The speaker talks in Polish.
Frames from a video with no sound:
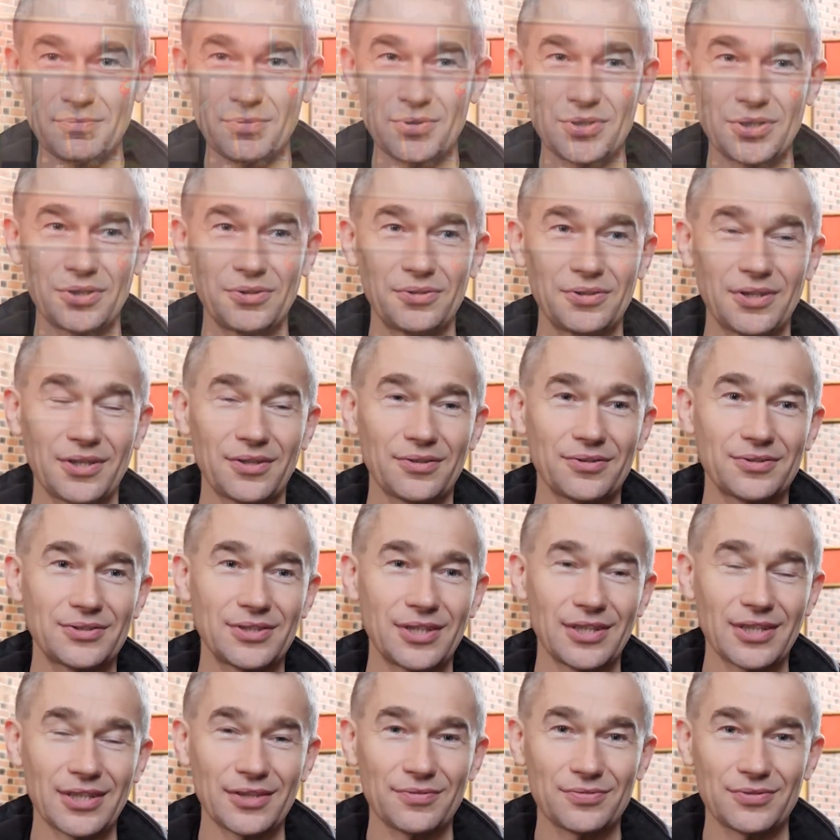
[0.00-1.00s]
Bożego
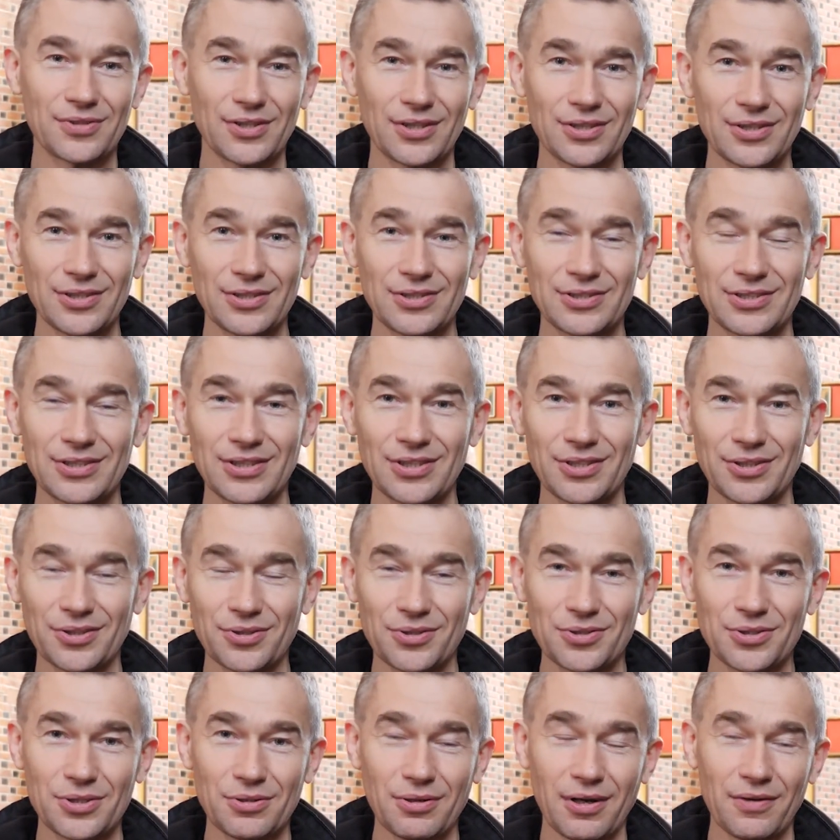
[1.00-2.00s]
Narodzenia w tradycji
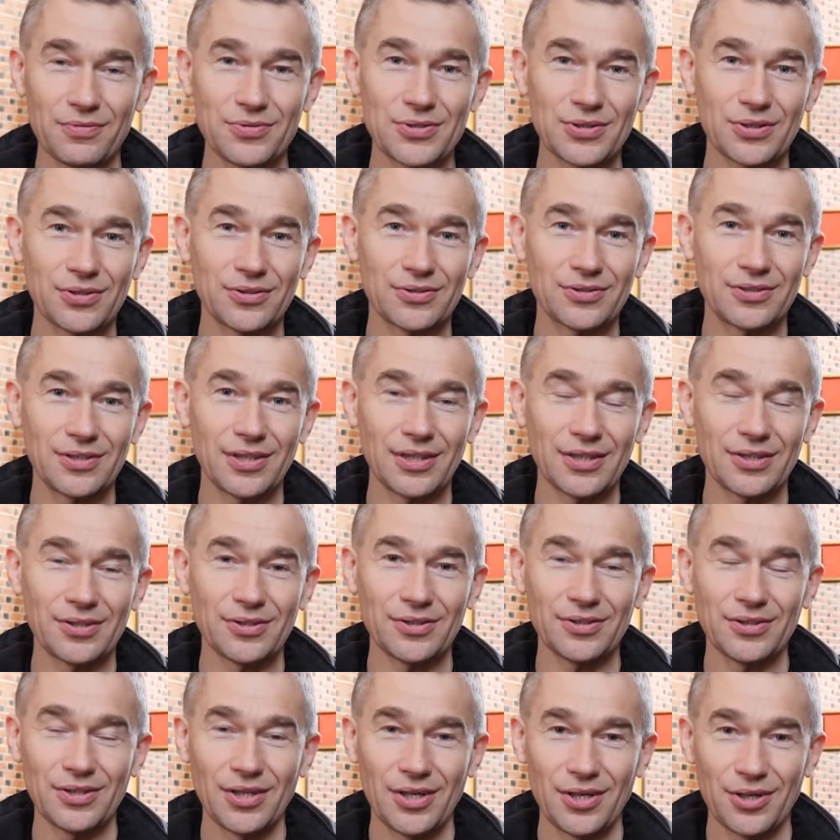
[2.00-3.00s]
Kościoła
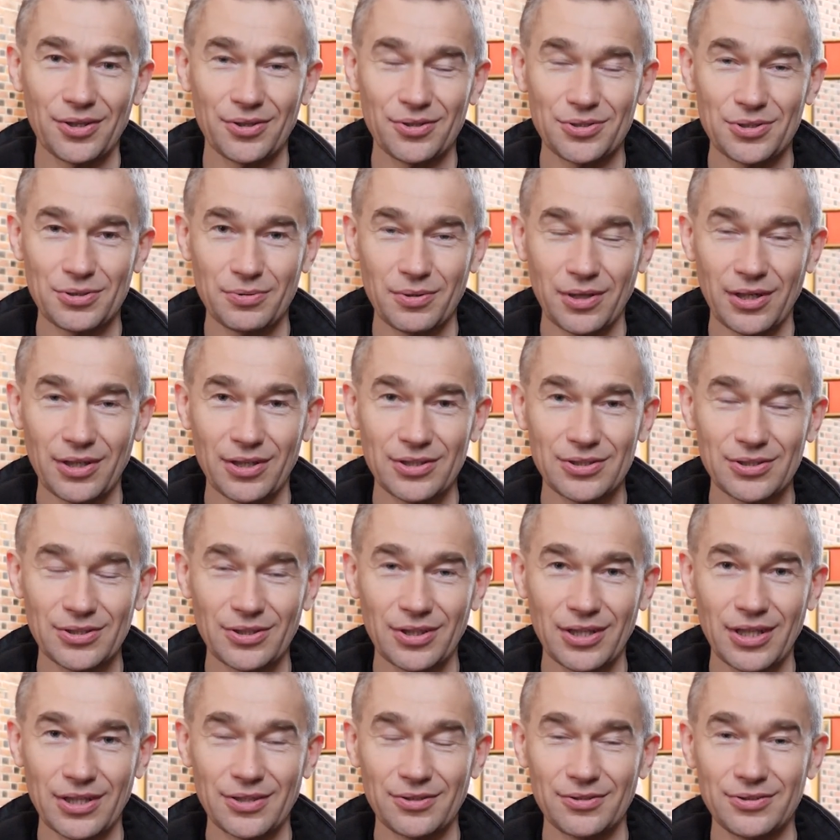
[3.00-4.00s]
Wschodniego, Kościoła
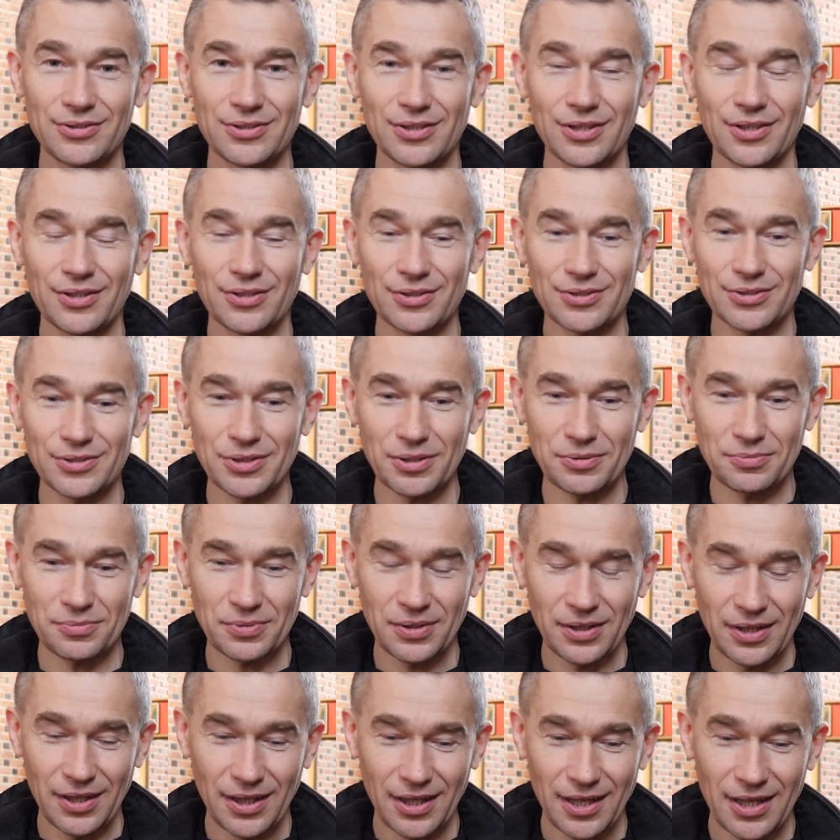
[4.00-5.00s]
grecko-katolickiego są
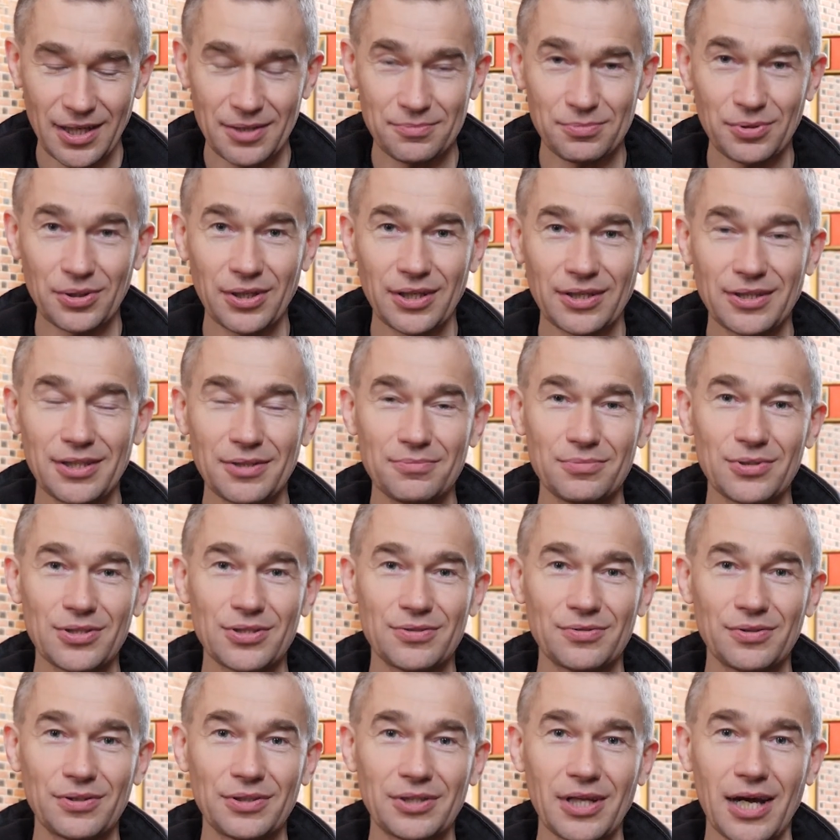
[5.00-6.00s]
bogatymi
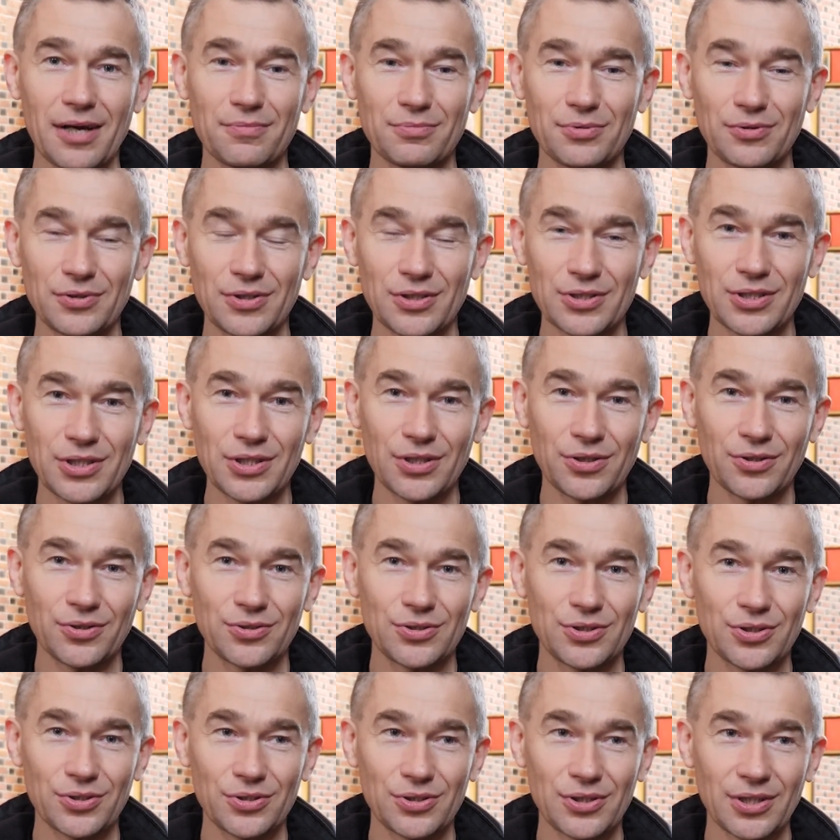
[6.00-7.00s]
świętami, jeżeli
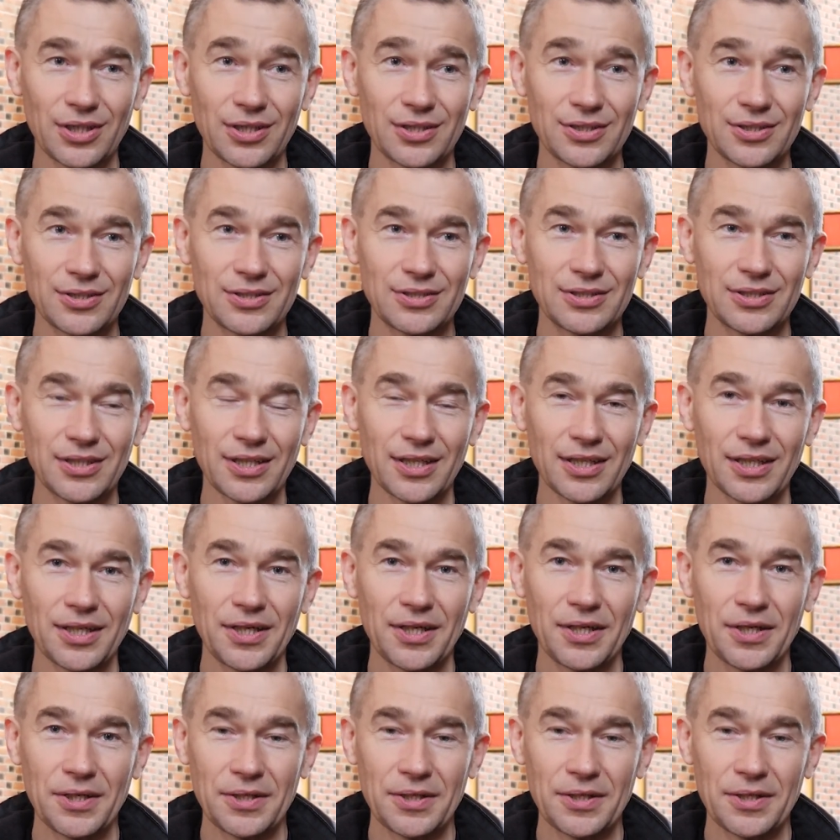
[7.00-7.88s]
chodzi o tradycję.